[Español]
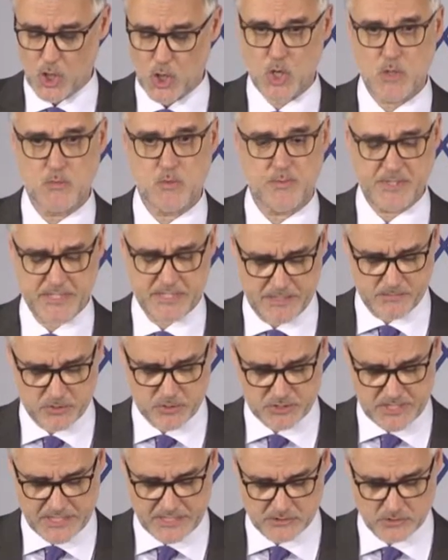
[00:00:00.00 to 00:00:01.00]
como viene
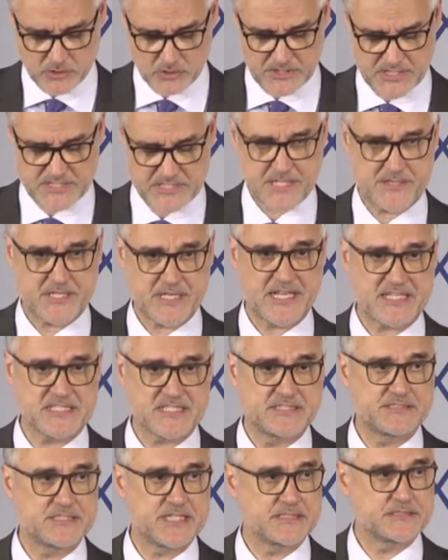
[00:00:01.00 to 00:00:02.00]
demostrando desde hace
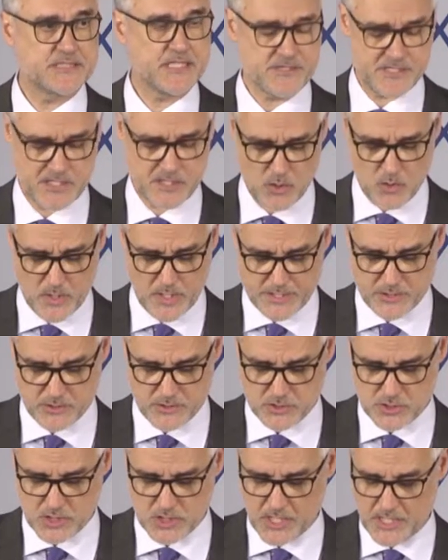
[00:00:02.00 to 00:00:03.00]
casi 35
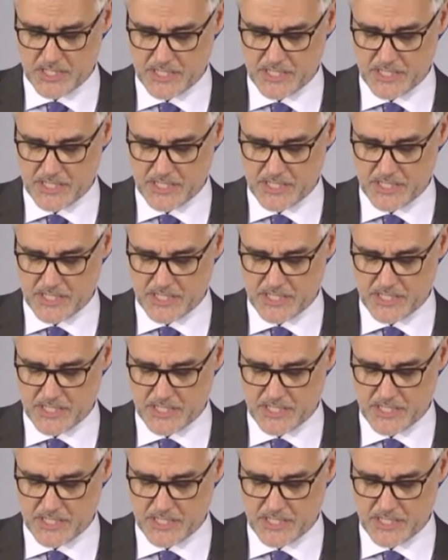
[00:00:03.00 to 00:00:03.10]
años,